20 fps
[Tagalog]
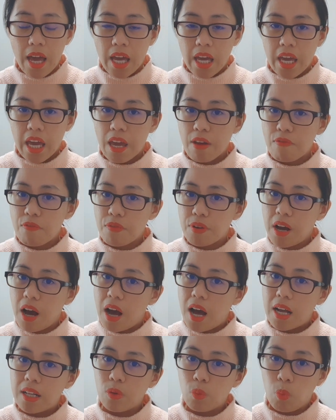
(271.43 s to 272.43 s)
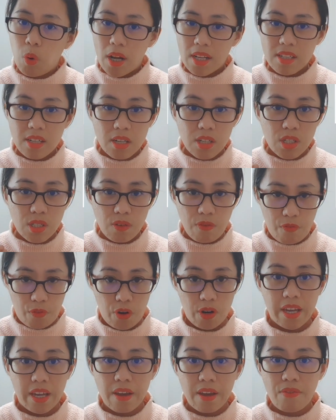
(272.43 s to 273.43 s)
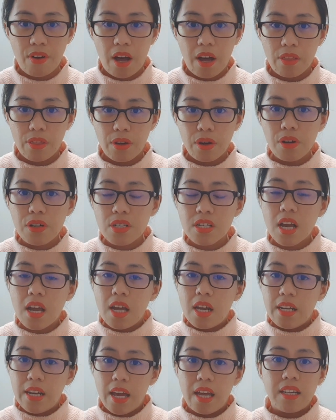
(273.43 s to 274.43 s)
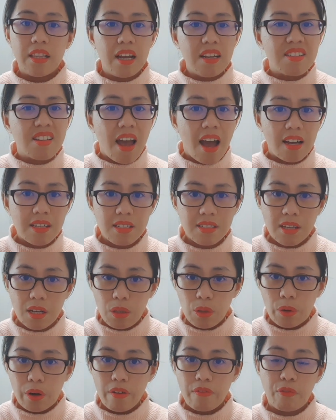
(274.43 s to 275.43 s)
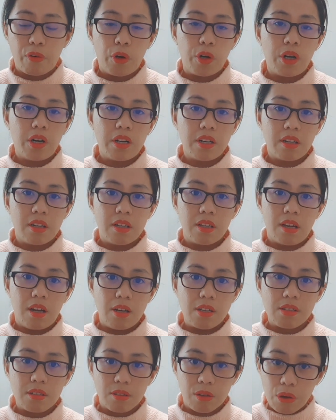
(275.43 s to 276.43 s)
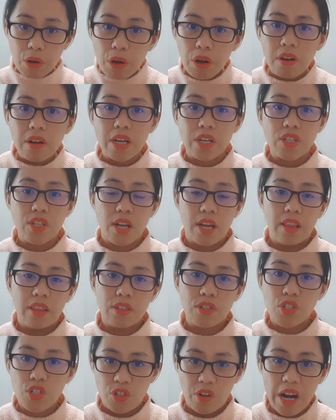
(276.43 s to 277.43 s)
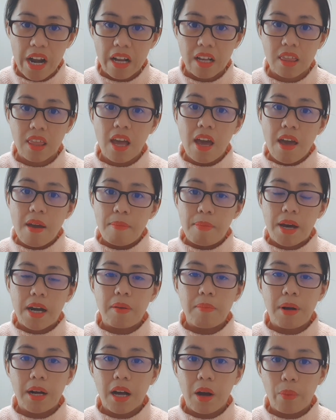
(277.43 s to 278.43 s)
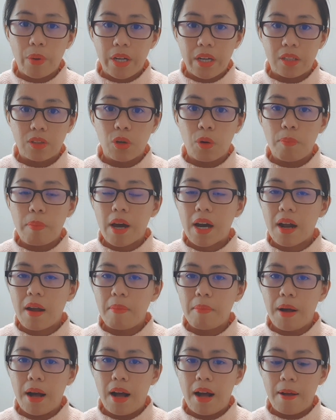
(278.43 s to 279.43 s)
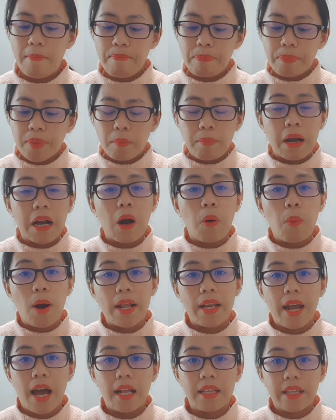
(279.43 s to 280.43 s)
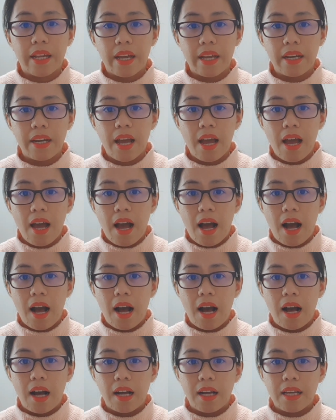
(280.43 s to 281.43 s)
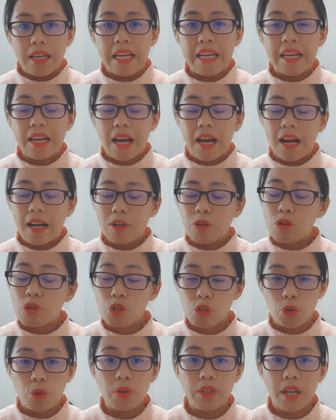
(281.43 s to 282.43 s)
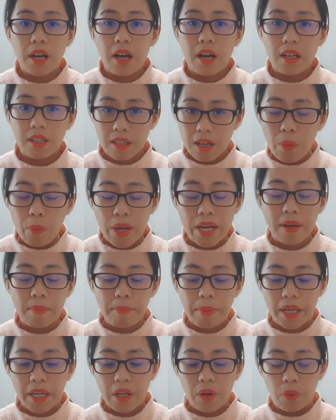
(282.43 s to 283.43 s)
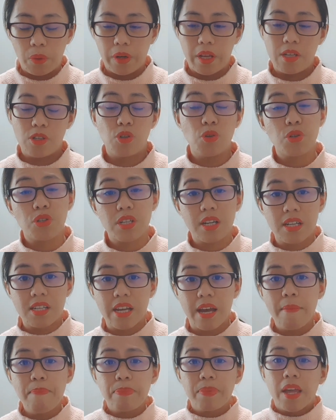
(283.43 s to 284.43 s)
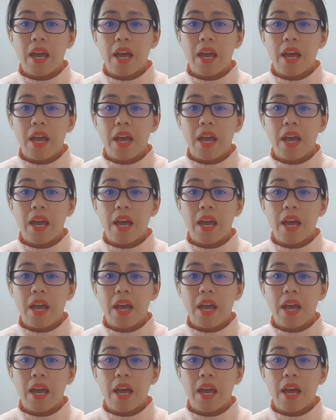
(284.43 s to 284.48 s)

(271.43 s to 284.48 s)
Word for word: If God wants us to forgive others, then let's ask the Lord for uh, courage and the strength para magawin ito, para ma magawa natin ang, ang gusto na gawin ng Panginoon Jesus. Kasi